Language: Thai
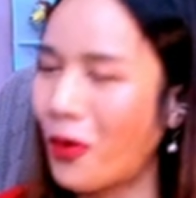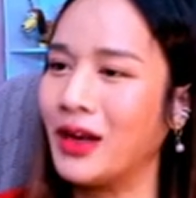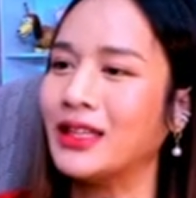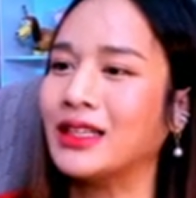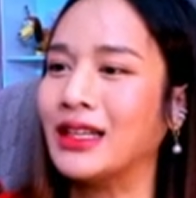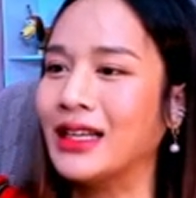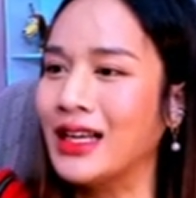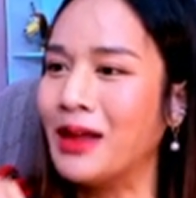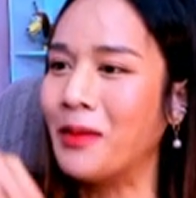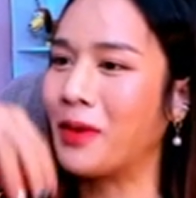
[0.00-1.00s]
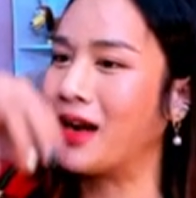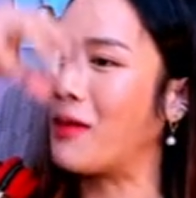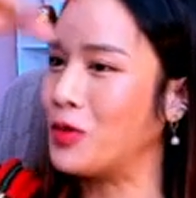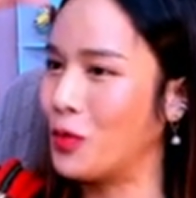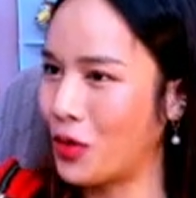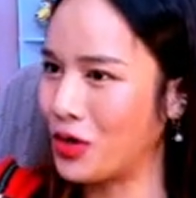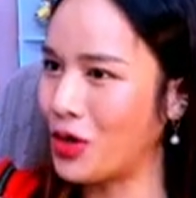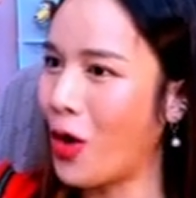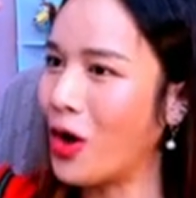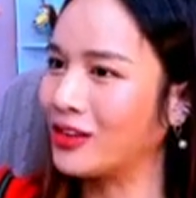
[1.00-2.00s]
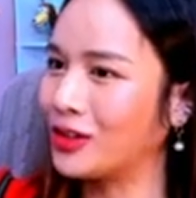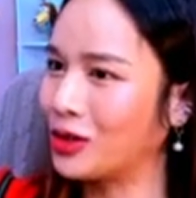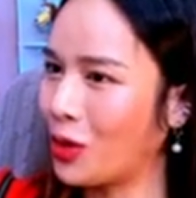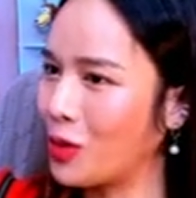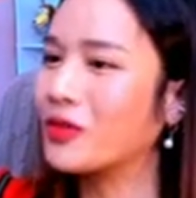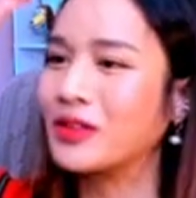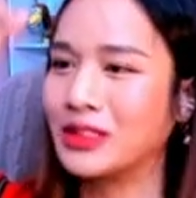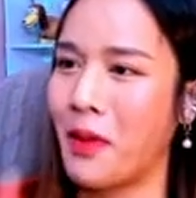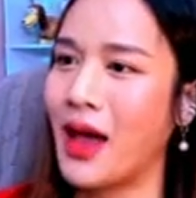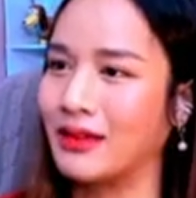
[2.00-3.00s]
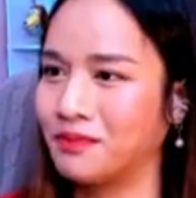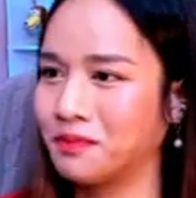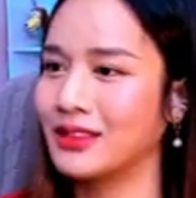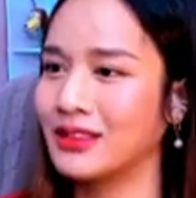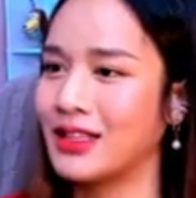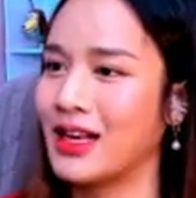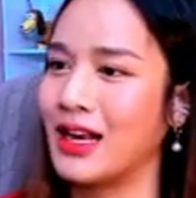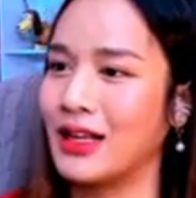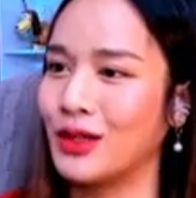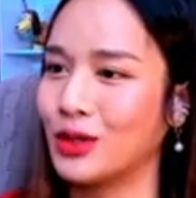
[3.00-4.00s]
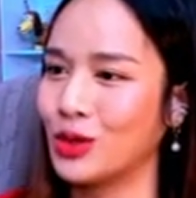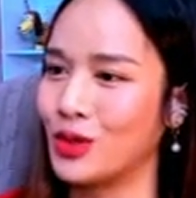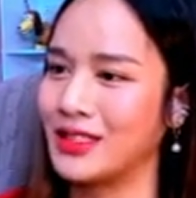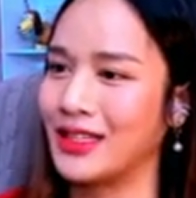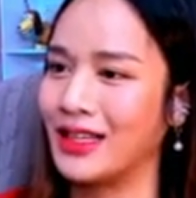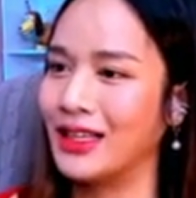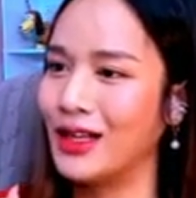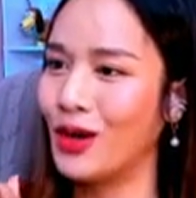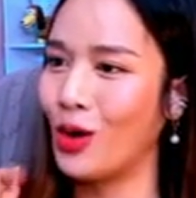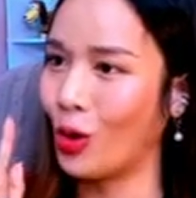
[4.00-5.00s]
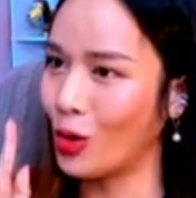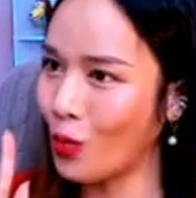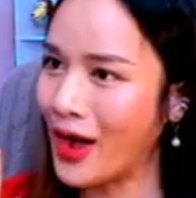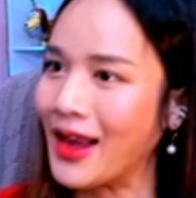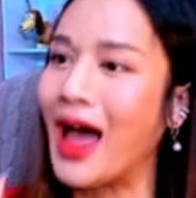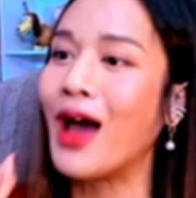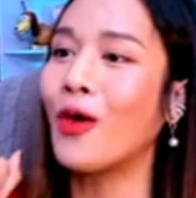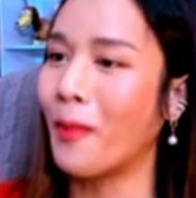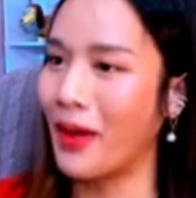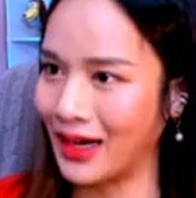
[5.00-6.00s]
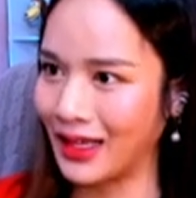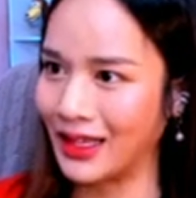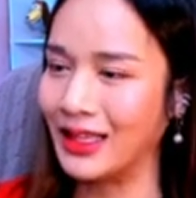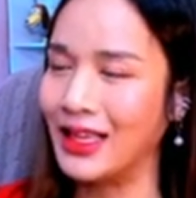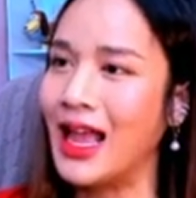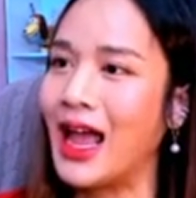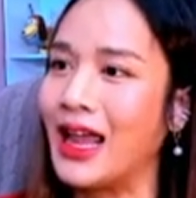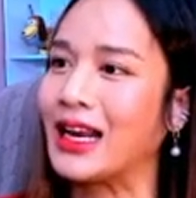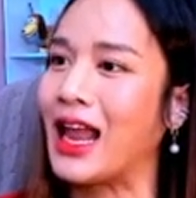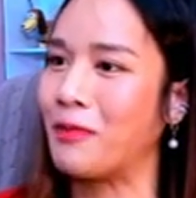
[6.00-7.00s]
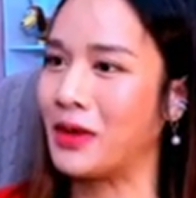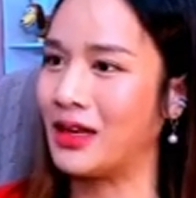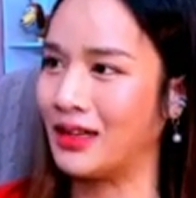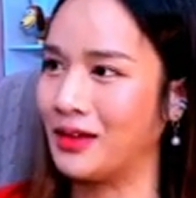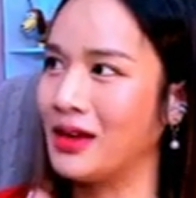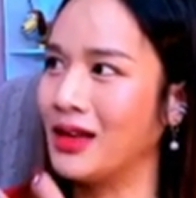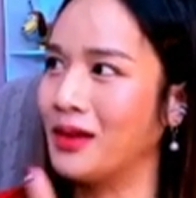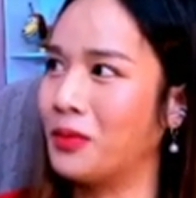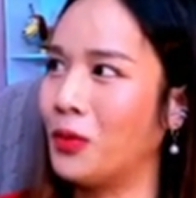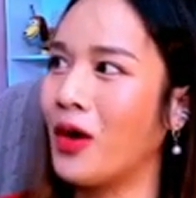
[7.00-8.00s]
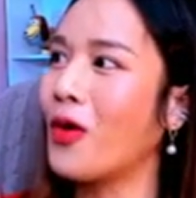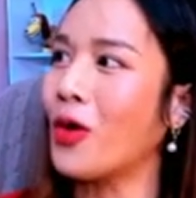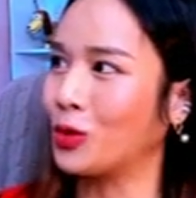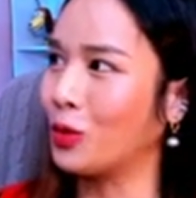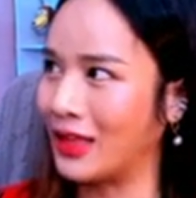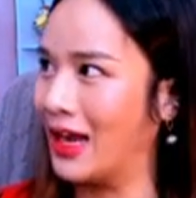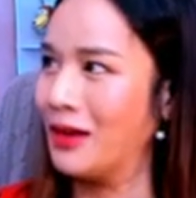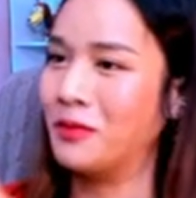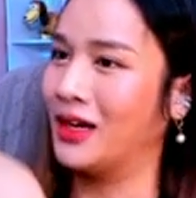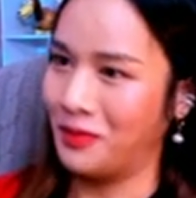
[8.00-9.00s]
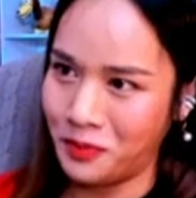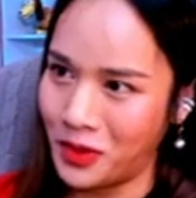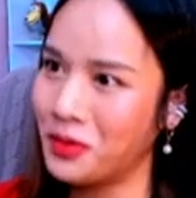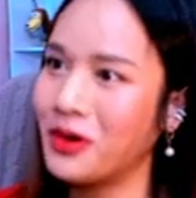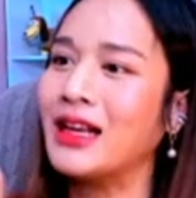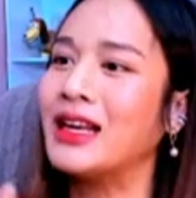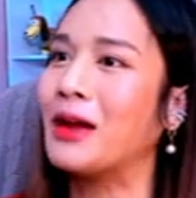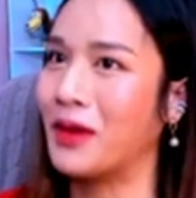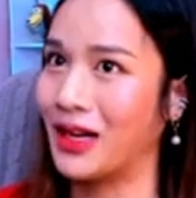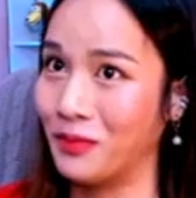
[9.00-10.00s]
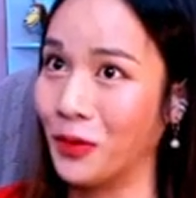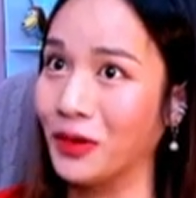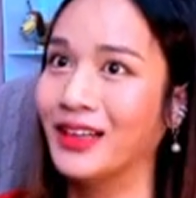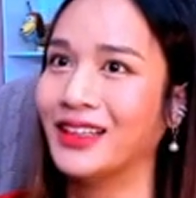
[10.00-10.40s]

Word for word: อที่จะประดับอยู่บนยอดต้นคริสต์มาสฉะนั้นเนี่ยชนจะลดวณะของมันค่ะให้กลายเป็นพวกของตกแต่งเหมือนเพื่อนๆที่ทำมาทั้งหมด